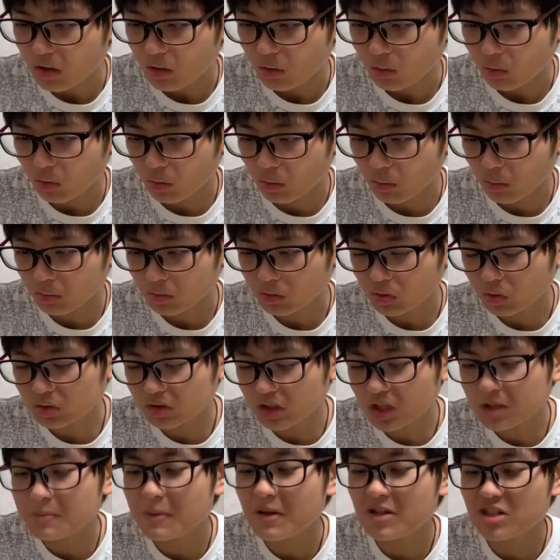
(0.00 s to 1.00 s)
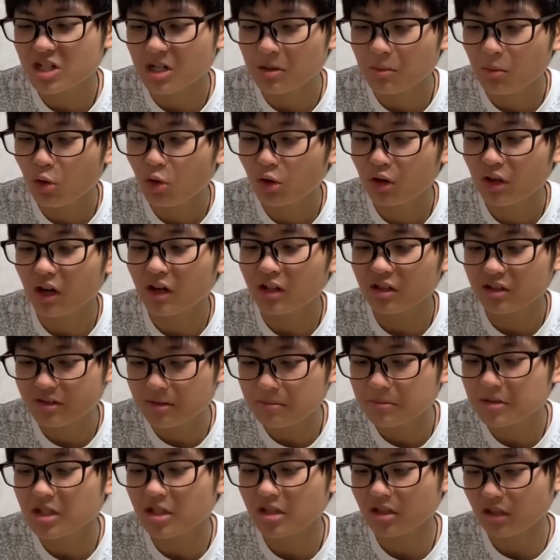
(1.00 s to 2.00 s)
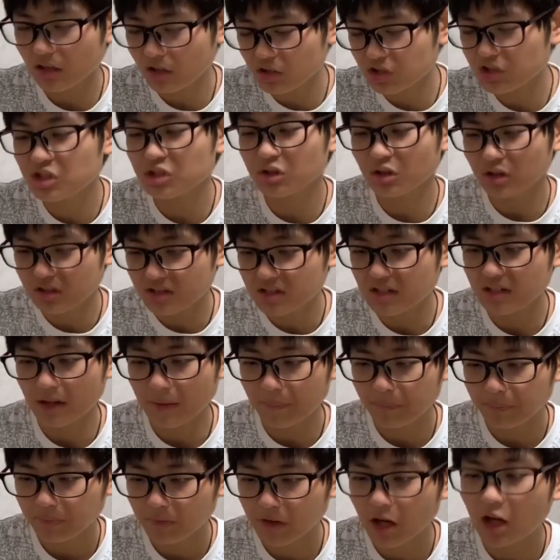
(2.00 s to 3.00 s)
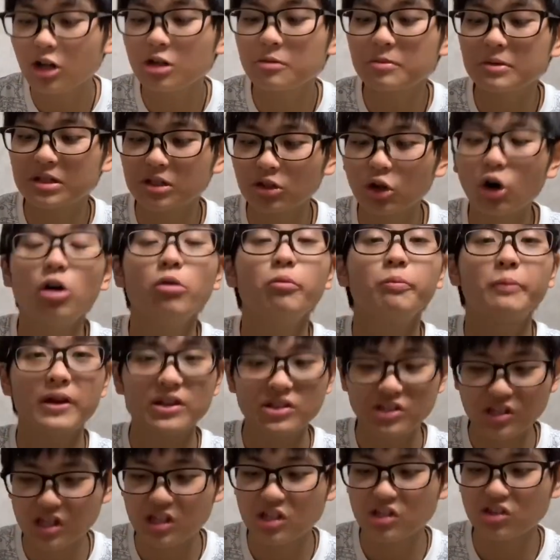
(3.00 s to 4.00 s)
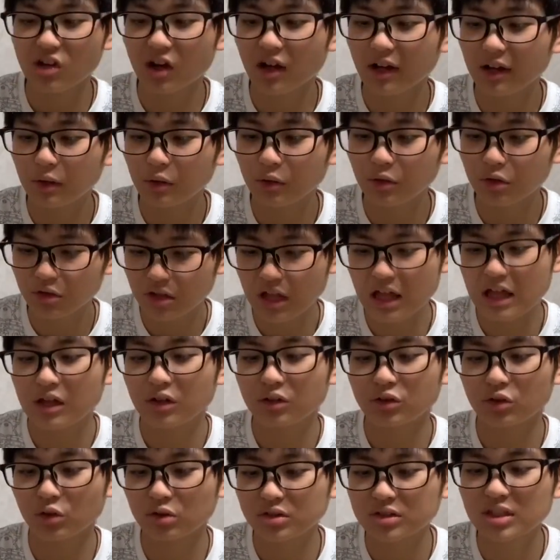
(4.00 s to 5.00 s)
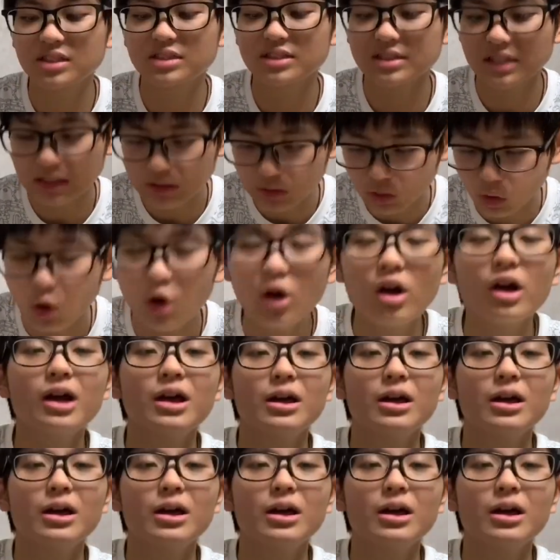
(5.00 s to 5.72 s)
こう、特設ページが設けられてて見てて楽しいので、ぜひ、カルビーのホームページ、じゃがりこのね、特設サイト、